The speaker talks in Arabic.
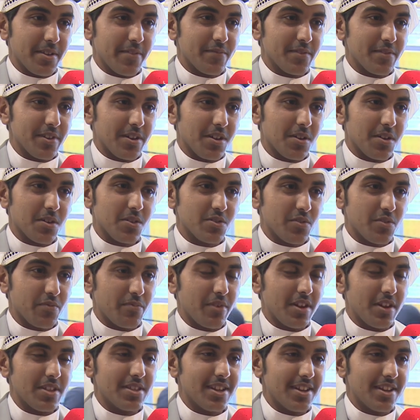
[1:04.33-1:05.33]
في تخرج
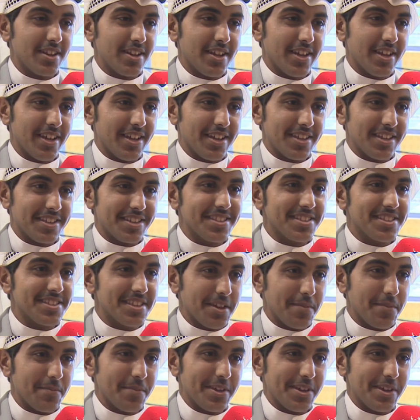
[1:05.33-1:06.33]
في معدل
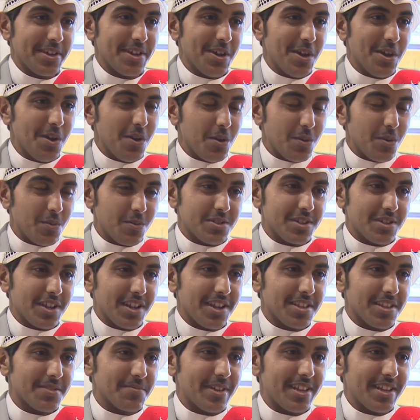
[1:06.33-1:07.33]
كنت ابيه وان شاء
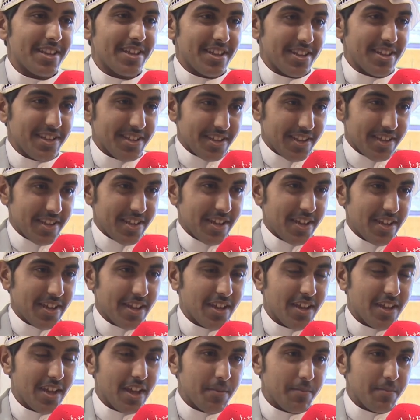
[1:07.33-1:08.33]
الله اطمح للي
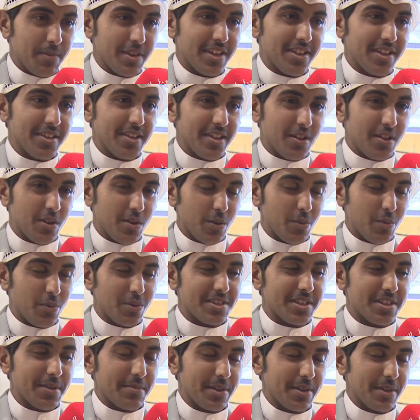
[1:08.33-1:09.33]
ابيه اللي هو
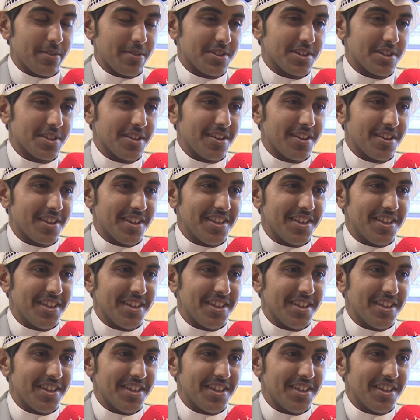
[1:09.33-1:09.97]
التمريض ان شاء الله